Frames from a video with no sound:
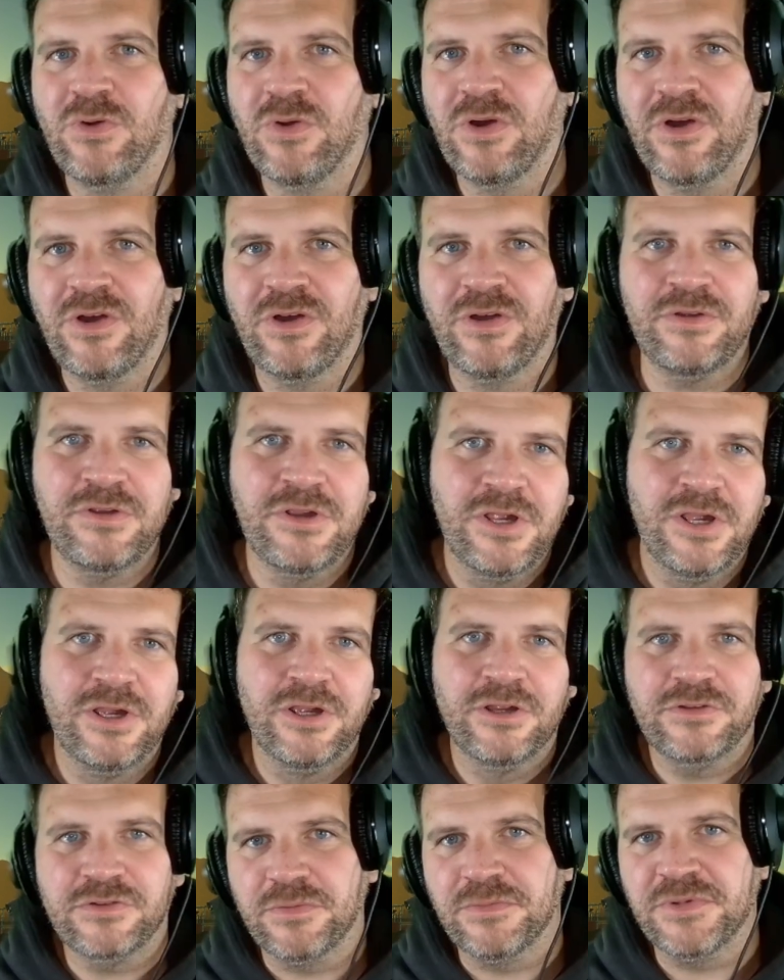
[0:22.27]
Oh,
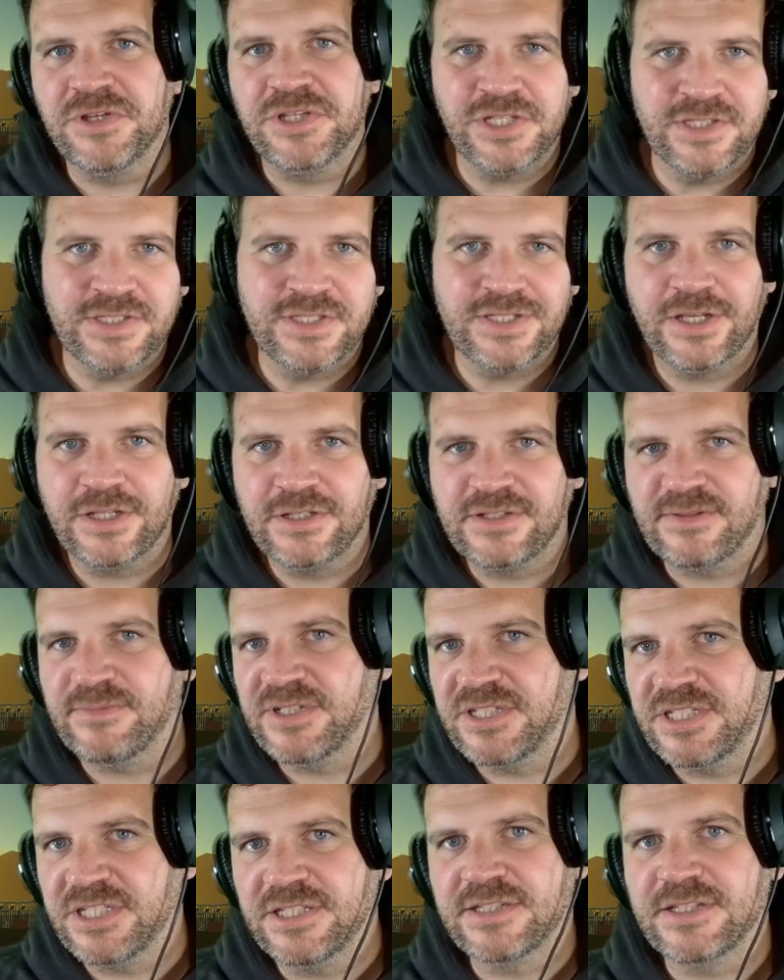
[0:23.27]
Sollen wir den zeigen, sollen
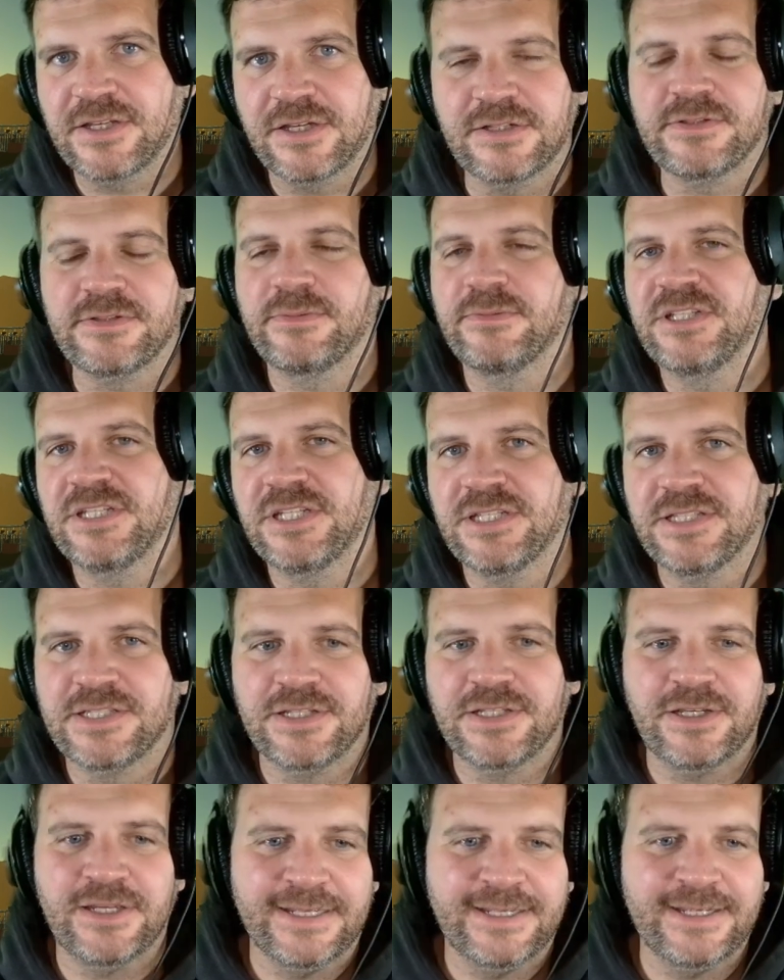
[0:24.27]
wir den zeigen, sollen wir den
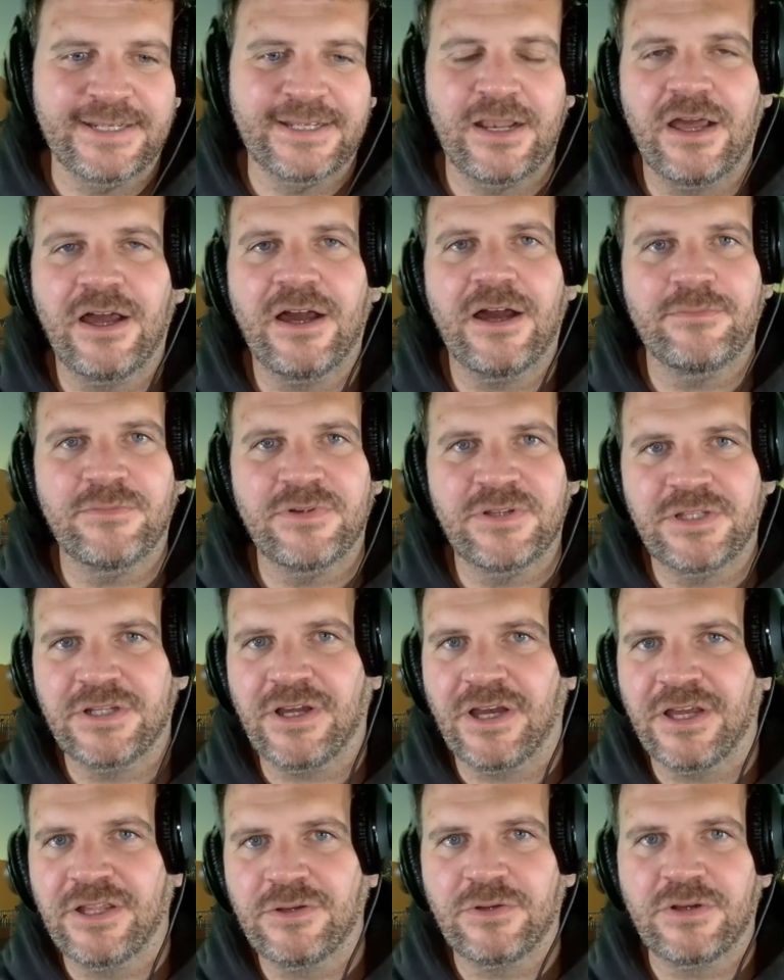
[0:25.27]
zeigen. Klar haben wir den
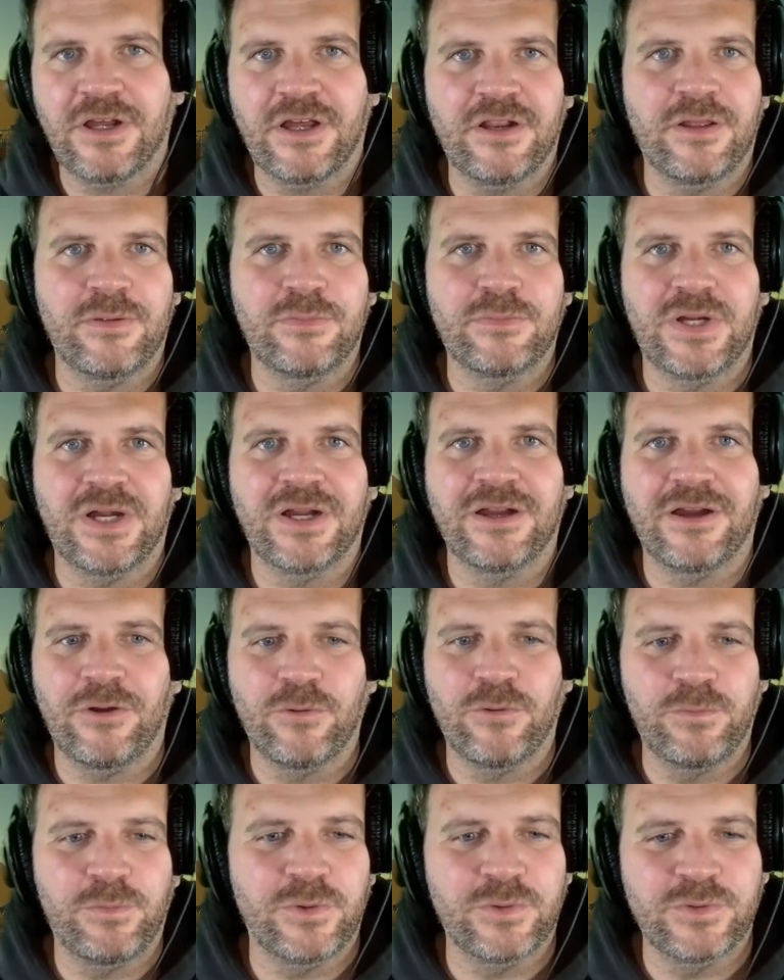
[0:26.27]
einen oder anderen Park
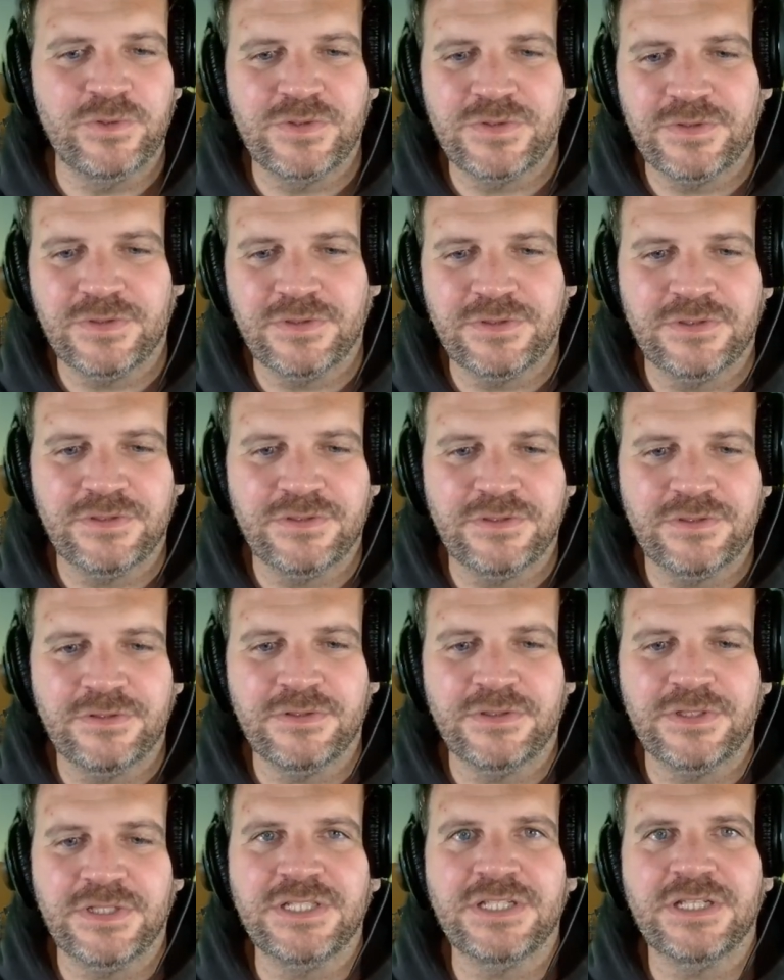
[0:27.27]
auch bei uns äh,
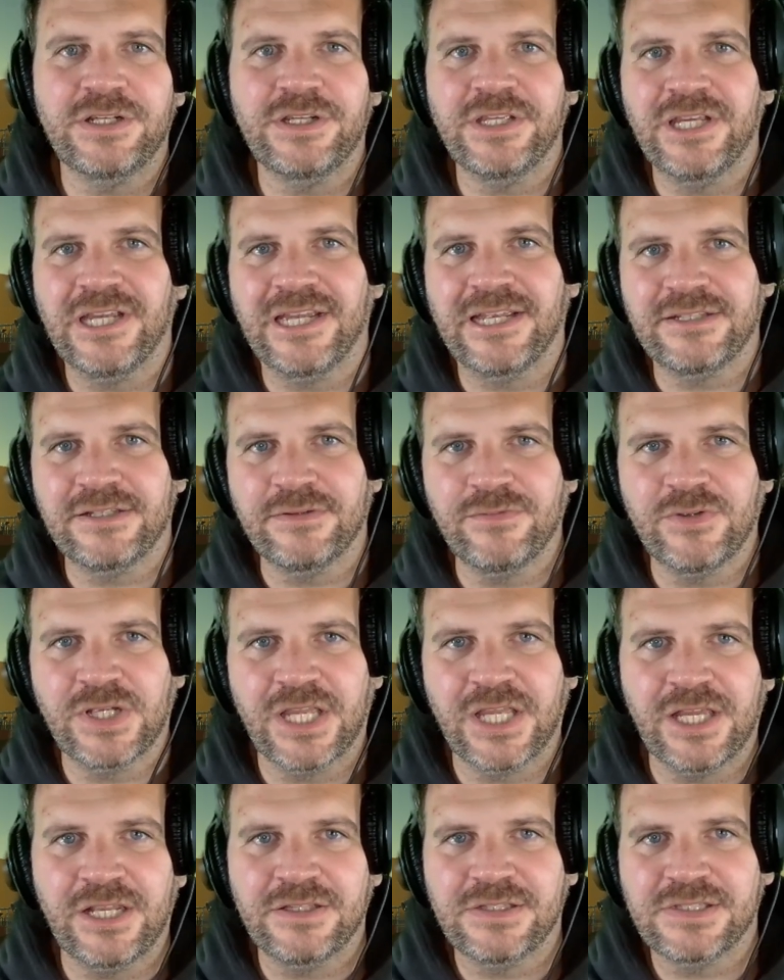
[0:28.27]
äh, hinterlegt, den wir
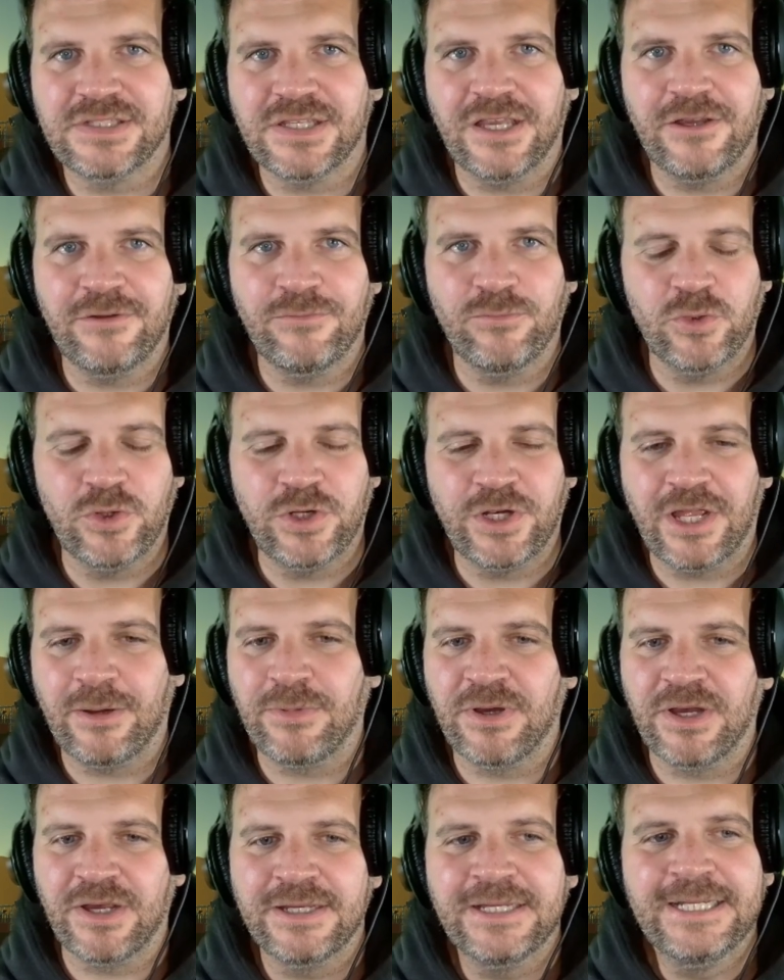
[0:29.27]
gerne zeigen würden,
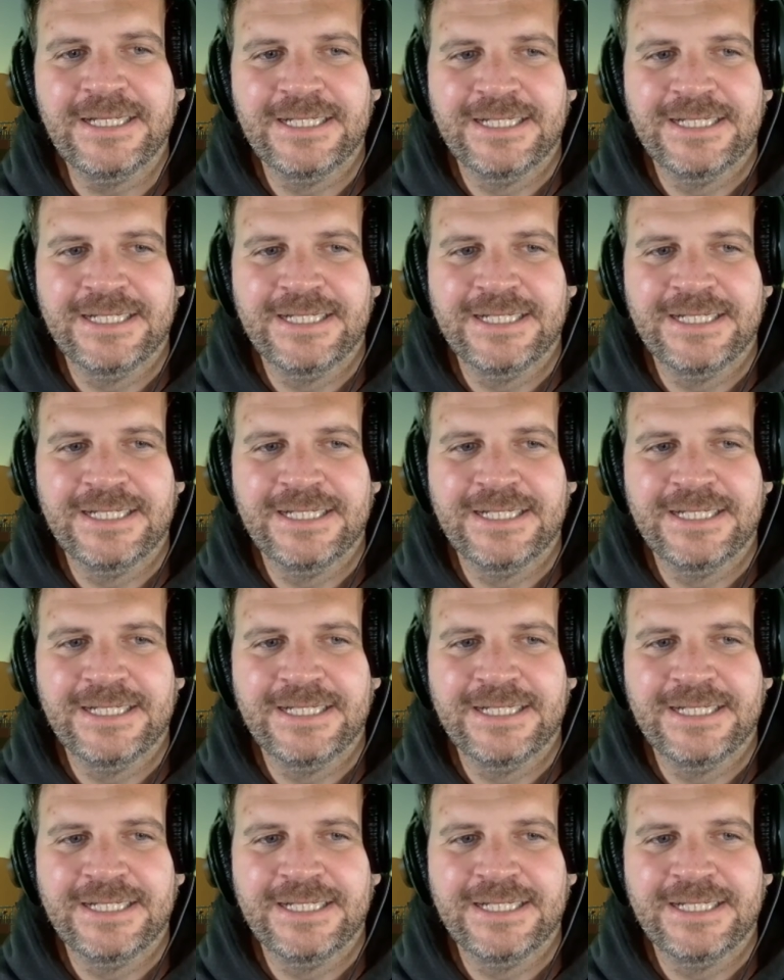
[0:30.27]
aber